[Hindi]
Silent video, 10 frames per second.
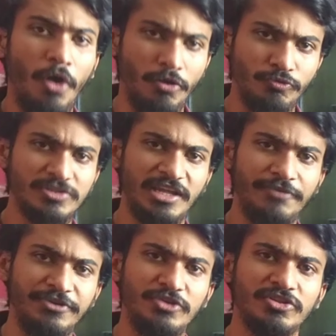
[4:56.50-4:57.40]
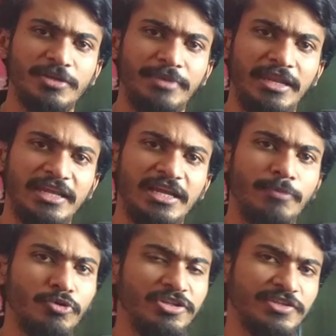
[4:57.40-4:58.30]
और वो सारा वीडियोस का भी लिंक
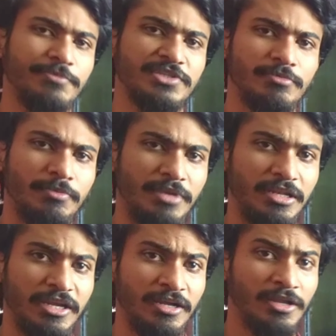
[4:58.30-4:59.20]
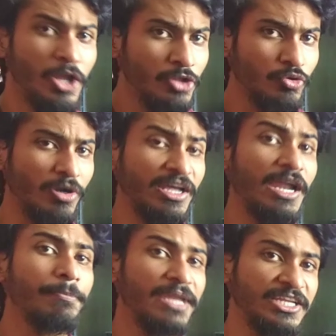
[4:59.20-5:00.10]
आपको डिस्क्रिप्शन में मिल जाएगा तो अगर
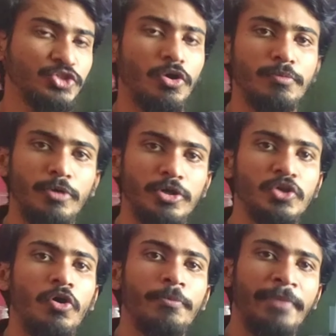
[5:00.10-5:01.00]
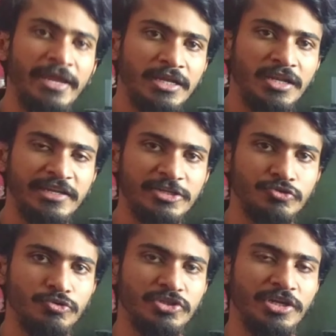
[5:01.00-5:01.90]
आप एक शॉर्ट बॉडी हॉर्न बाय करने का
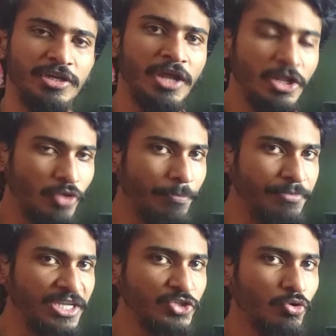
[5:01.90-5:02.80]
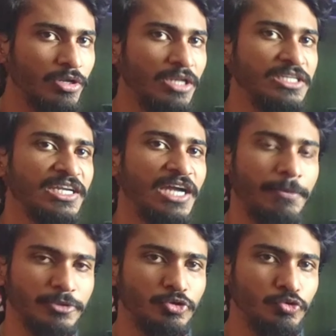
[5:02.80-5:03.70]
सोच रहे हैं तो आप मेक श्योर sure कर लीजिएगा
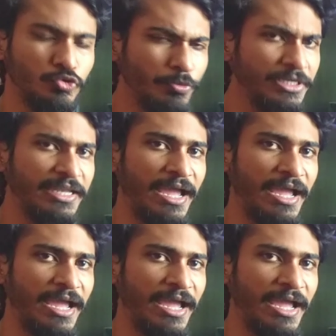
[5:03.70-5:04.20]
आपको जो जो भी